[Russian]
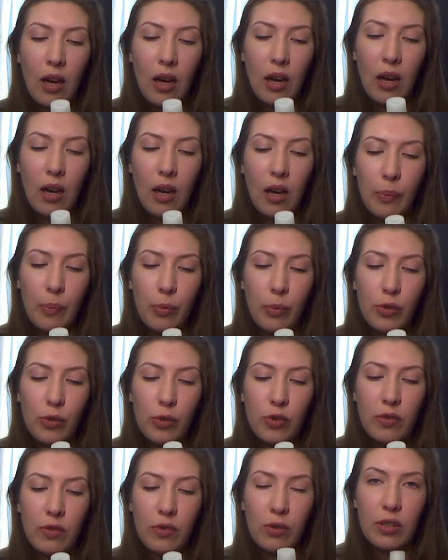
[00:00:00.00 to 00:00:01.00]
А,
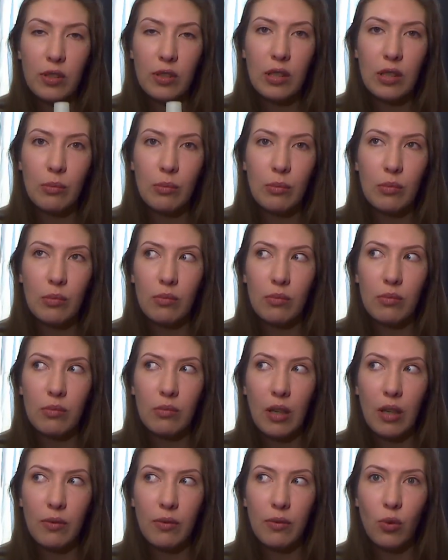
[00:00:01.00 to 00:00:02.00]
пользовалась им
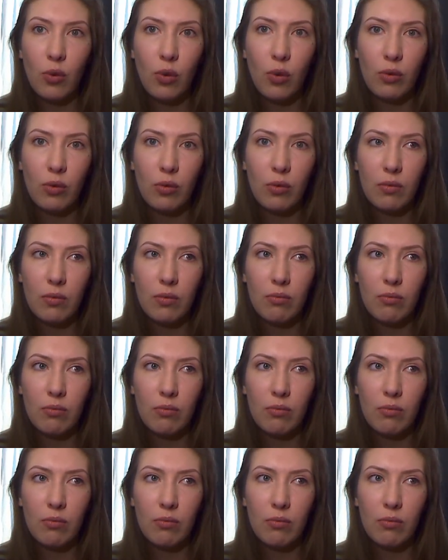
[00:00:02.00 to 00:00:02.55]
давно,